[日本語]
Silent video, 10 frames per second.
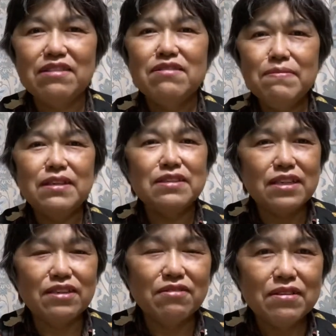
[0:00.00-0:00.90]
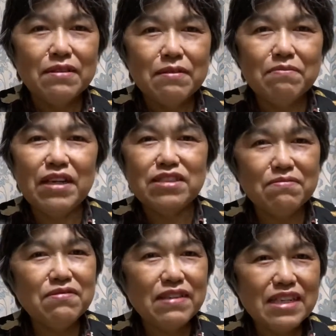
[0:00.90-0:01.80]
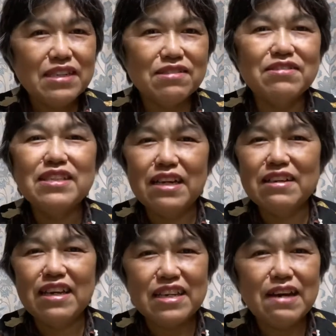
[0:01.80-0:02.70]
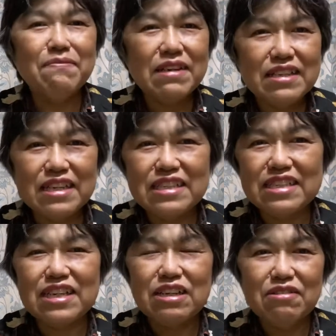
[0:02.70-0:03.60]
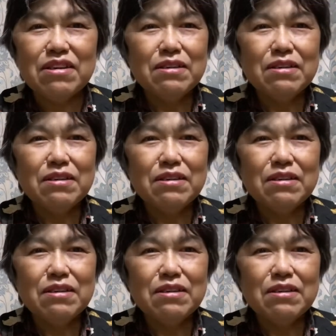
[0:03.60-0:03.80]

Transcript: 例えばですけどまあ自分はねそういった経験あんまりないんですけど